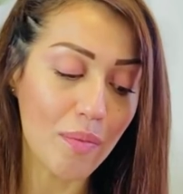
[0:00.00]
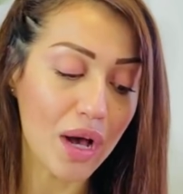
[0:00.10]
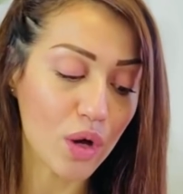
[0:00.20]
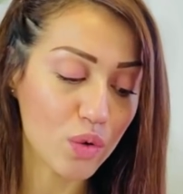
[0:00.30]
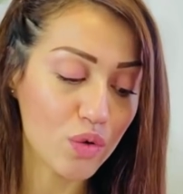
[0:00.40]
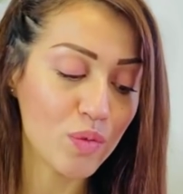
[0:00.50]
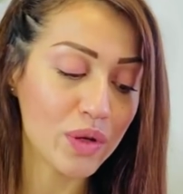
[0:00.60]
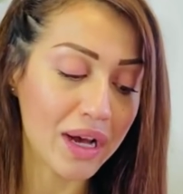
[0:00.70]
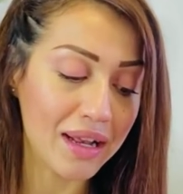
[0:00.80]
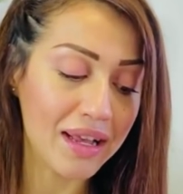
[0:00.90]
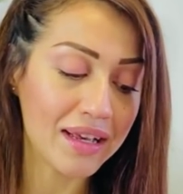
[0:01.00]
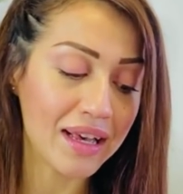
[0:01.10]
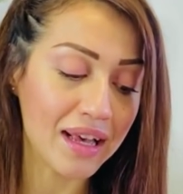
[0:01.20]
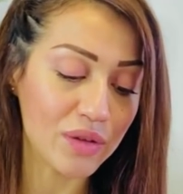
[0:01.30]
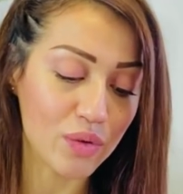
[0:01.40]
ومحكوم
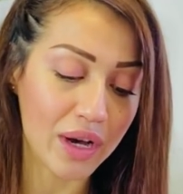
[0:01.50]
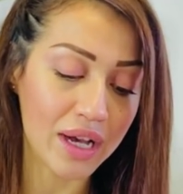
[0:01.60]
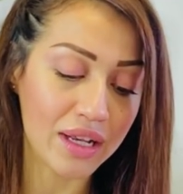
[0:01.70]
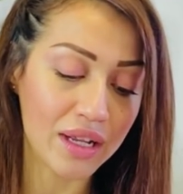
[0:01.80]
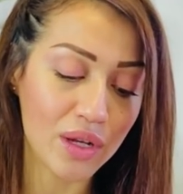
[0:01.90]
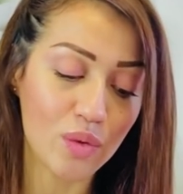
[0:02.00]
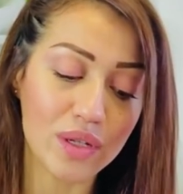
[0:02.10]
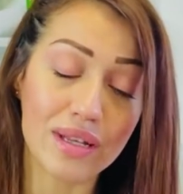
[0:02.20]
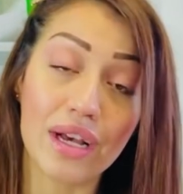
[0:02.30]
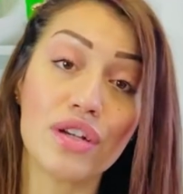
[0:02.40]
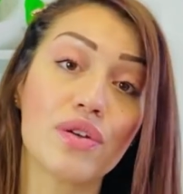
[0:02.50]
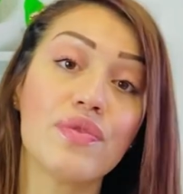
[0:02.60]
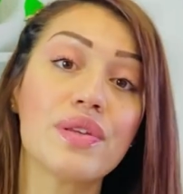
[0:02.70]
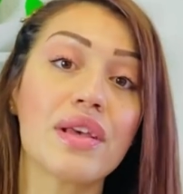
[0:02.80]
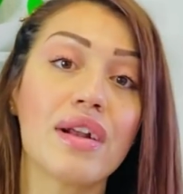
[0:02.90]
عليك أن تعاني وتعيش
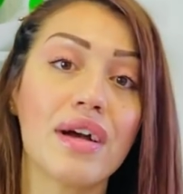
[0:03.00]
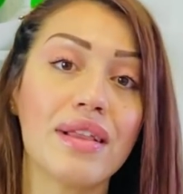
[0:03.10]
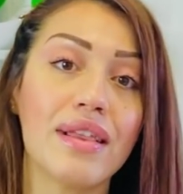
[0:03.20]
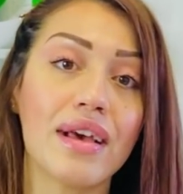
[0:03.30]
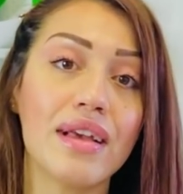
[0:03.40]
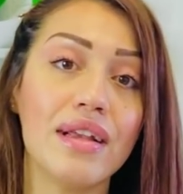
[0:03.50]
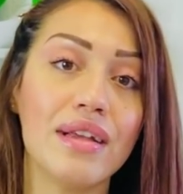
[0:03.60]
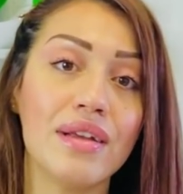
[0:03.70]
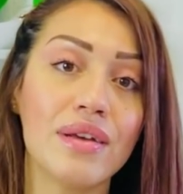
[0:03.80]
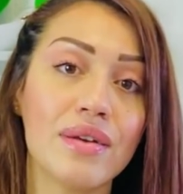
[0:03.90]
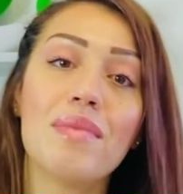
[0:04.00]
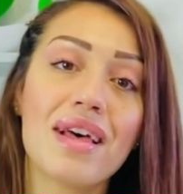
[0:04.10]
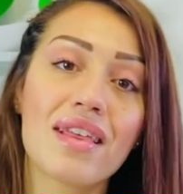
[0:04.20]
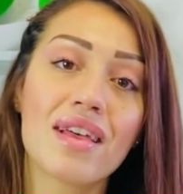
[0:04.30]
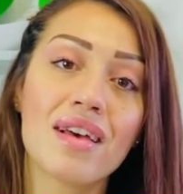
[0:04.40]
في صراع داخلي
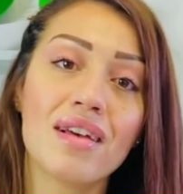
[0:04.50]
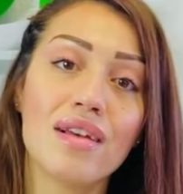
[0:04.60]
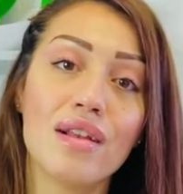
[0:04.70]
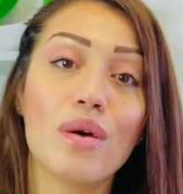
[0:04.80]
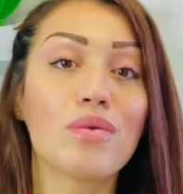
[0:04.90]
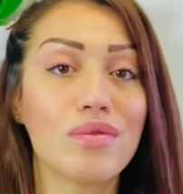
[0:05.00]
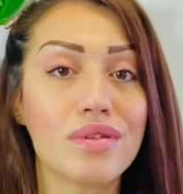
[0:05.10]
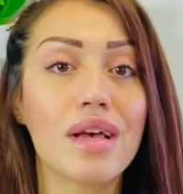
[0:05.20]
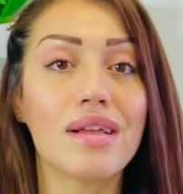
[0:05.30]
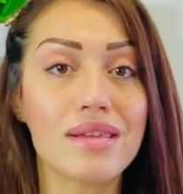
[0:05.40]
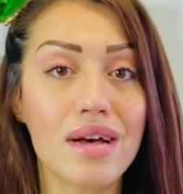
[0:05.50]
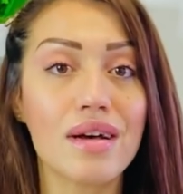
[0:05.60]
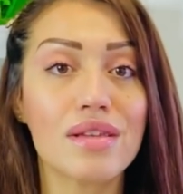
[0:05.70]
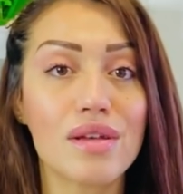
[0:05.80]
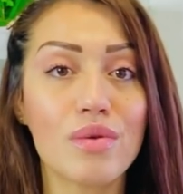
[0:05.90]
ماذا لو كنت أنت
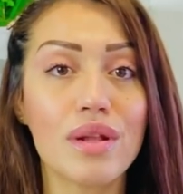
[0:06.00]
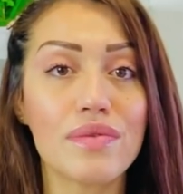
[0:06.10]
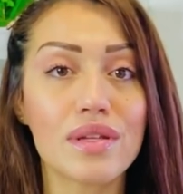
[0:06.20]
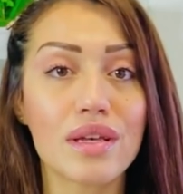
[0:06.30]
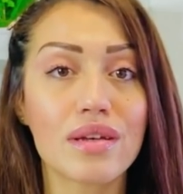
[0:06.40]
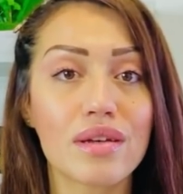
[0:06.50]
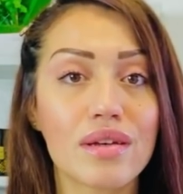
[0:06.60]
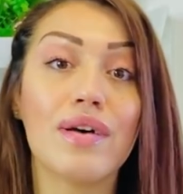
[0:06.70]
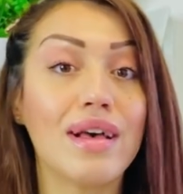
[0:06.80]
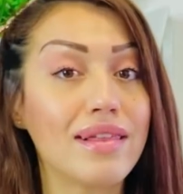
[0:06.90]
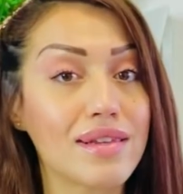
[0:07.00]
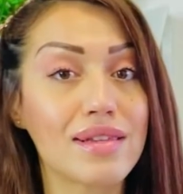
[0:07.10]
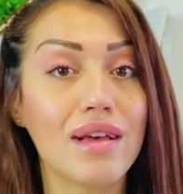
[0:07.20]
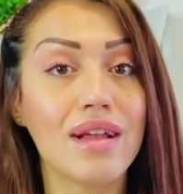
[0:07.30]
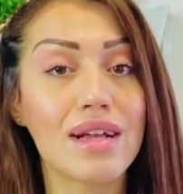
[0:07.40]
قاتل نفسك؟ فهل
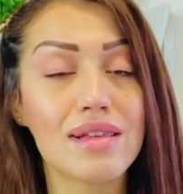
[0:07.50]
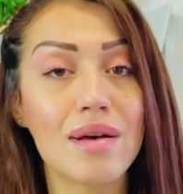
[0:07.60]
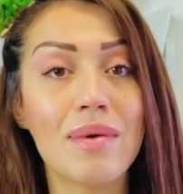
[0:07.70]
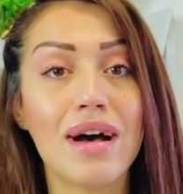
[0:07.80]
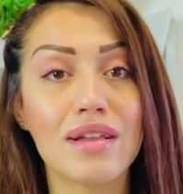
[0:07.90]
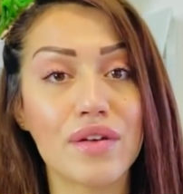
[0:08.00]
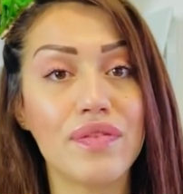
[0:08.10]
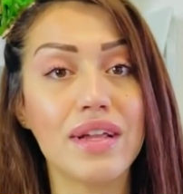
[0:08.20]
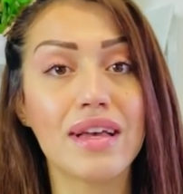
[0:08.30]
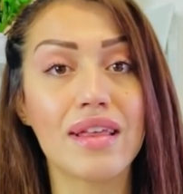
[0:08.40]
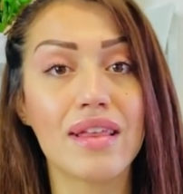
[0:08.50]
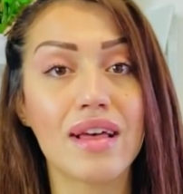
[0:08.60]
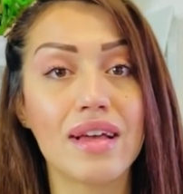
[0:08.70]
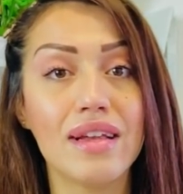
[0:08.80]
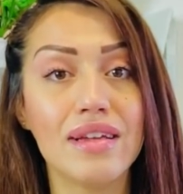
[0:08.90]
تصالحت مع طفلك
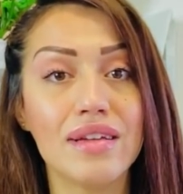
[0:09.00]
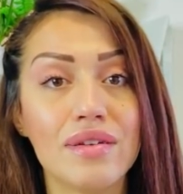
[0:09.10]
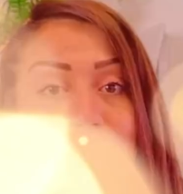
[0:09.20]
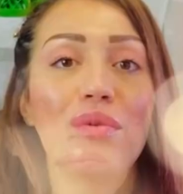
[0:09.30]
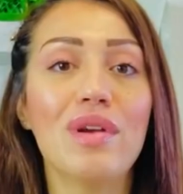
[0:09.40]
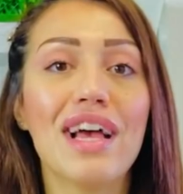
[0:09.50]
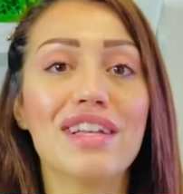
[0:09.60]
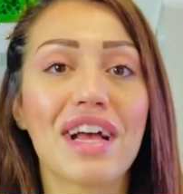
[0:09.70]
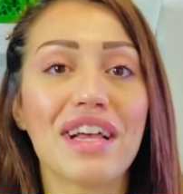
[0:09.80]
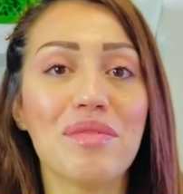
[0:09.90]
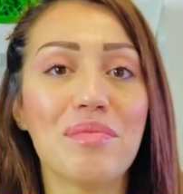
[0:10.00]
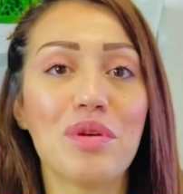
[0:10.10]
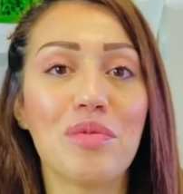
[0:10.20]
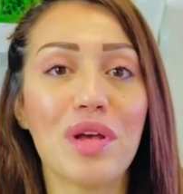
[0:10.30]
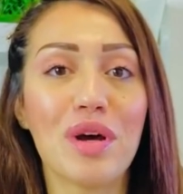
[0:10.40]
الداخلي؟ أول حاجة غادي
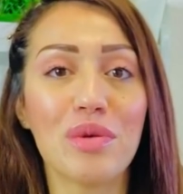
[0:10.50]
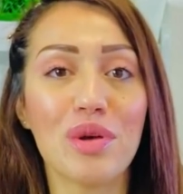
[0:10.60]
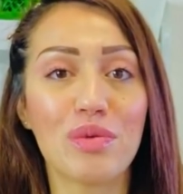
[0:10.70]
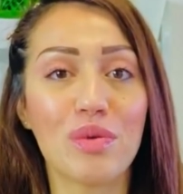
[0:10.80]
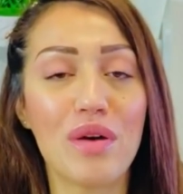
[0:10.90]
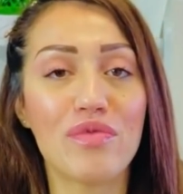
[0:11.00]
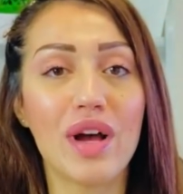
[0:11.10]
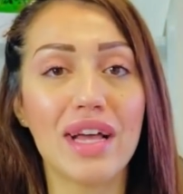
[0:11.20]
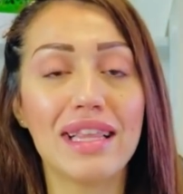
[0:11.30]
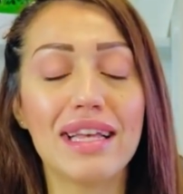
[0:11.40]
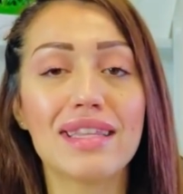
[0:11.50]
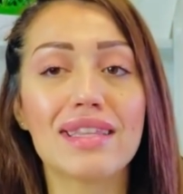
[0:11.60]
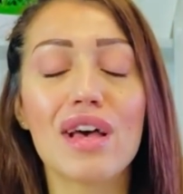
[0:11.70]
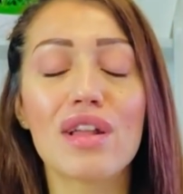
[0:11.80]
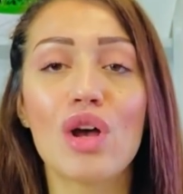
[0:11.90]
نبداو بها ونحطوها في واحد
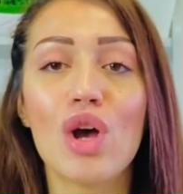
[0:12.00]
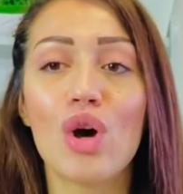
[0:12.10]
الإطار